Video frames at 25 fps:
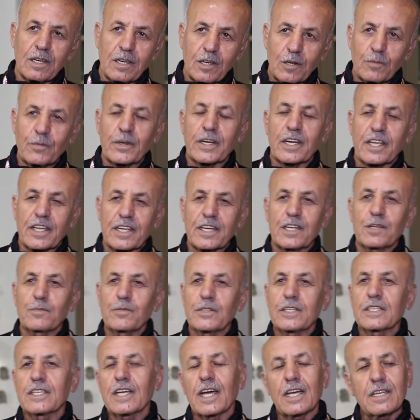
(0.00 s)
لعمر
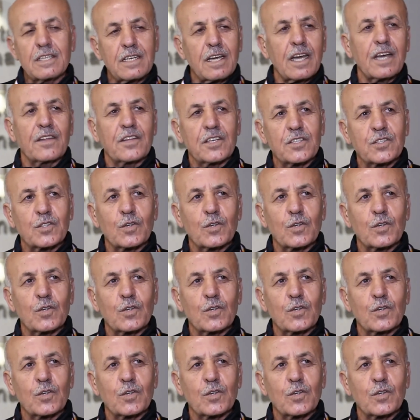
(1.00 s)
خريبين يعني هذا